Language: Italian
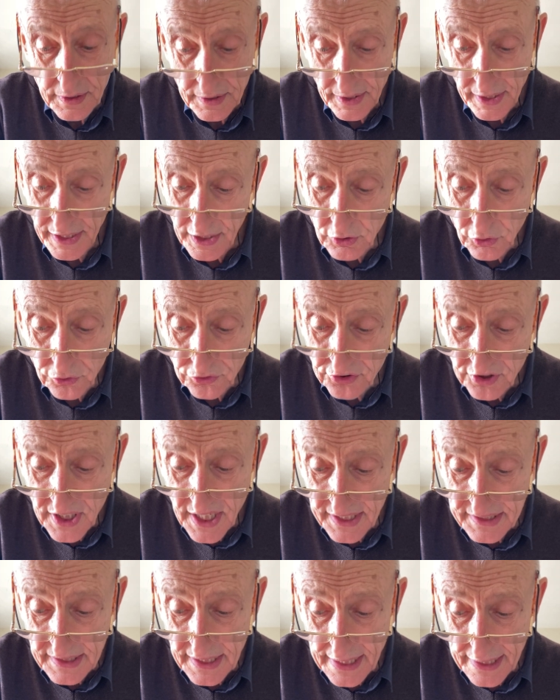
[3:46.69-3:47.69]
e così
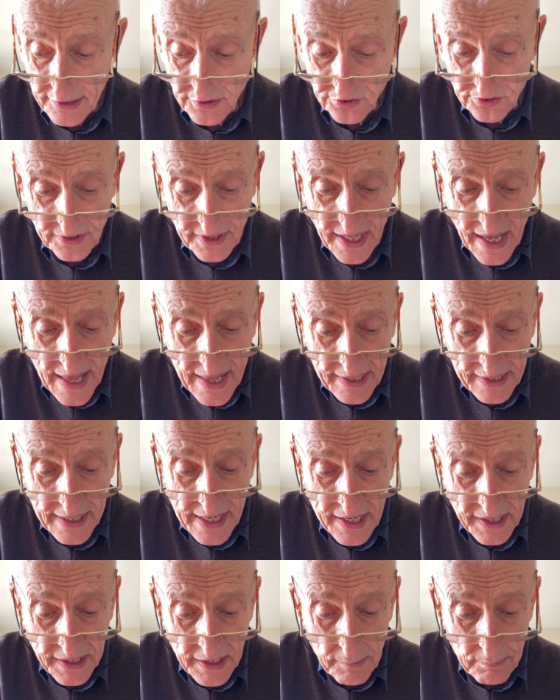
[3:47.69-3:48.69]
ad arrestare
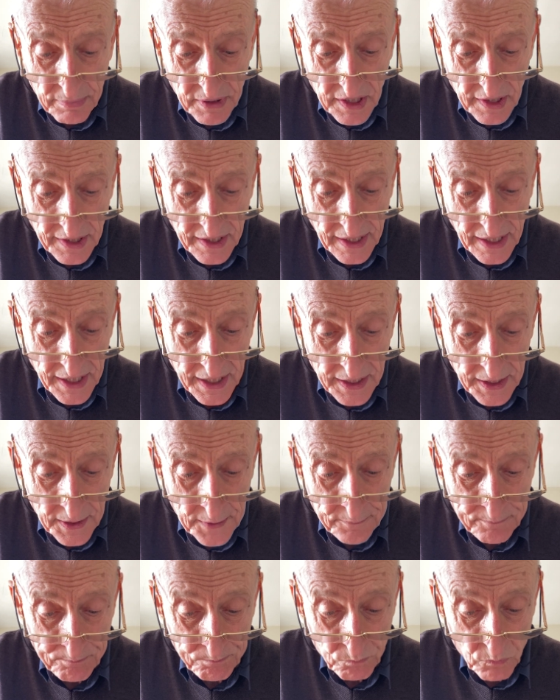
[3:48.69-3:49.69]
anche perché
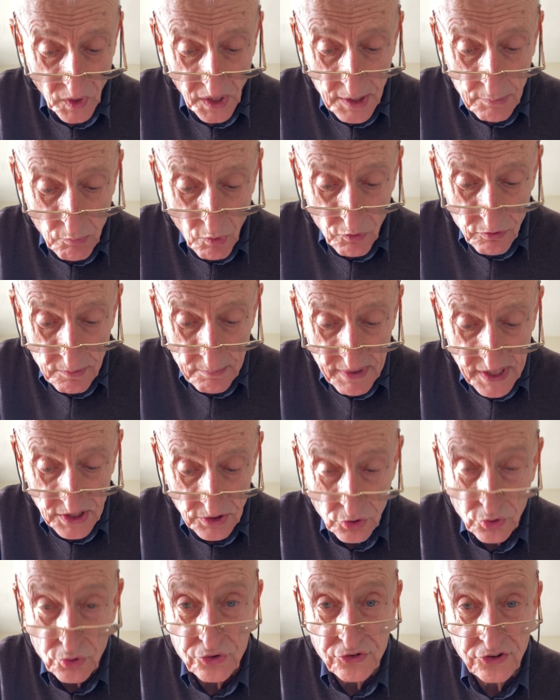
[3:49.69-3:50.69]
il
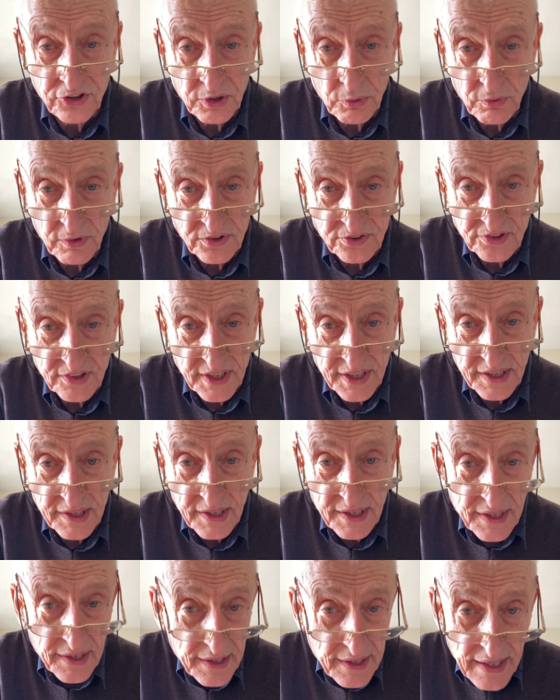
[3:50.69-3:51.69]
Movimento 5
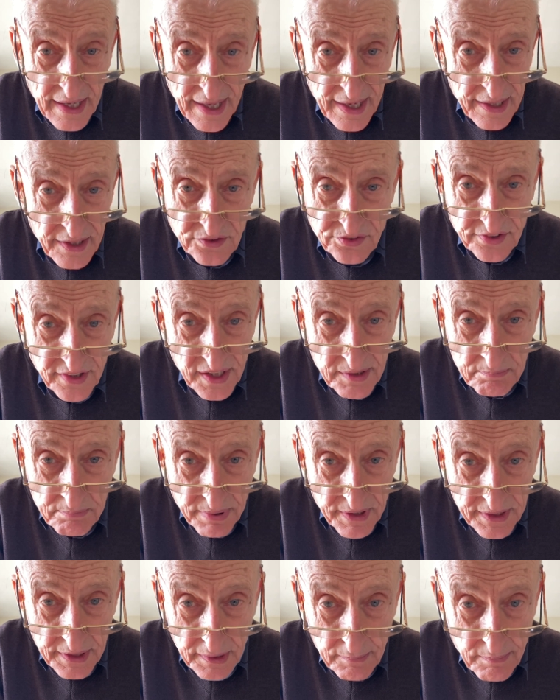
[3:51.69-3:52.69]
Stelle cala
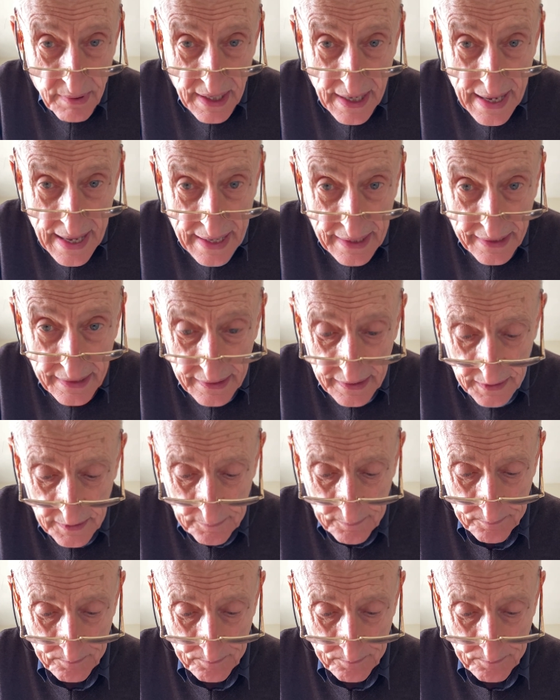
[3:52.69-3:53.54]
sempre le braghe.